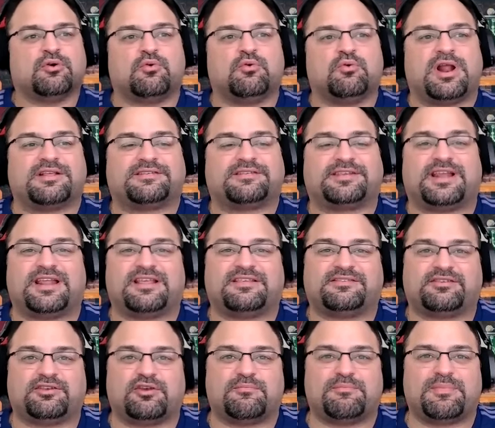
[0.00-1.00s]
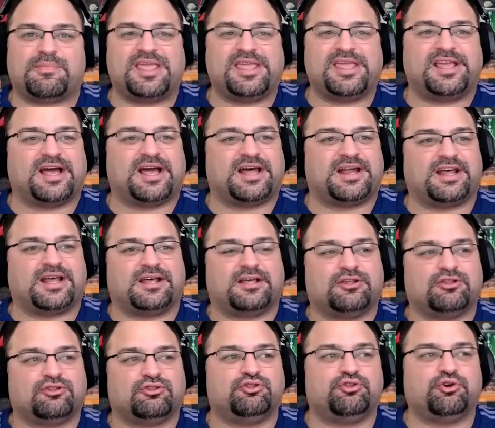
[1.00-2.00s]
una selección
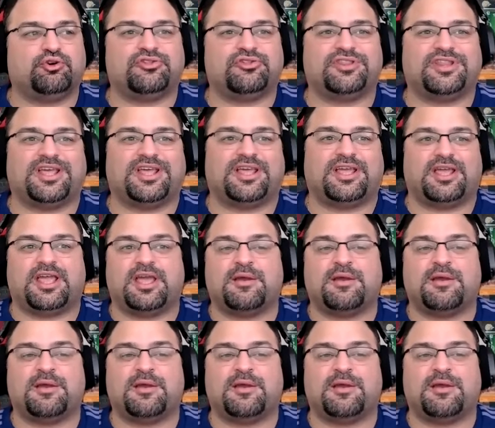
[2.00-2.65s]
mexicana donde